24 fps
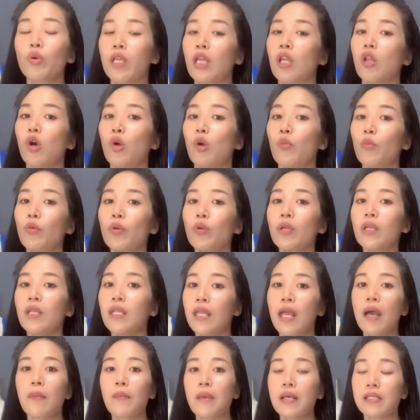kilo pun
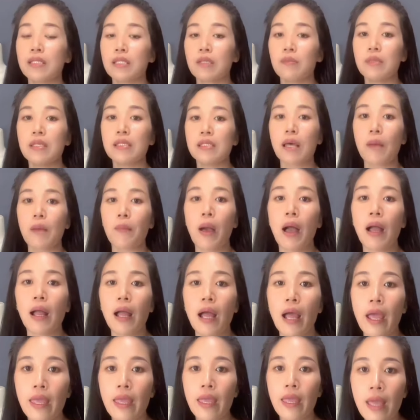dia masih bisa
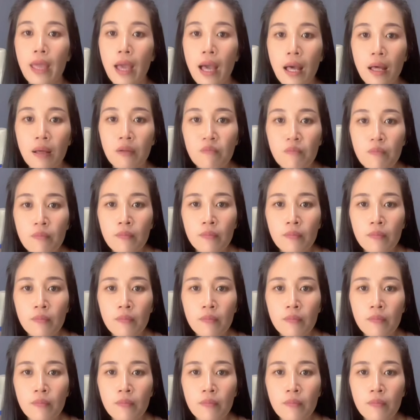pakai ya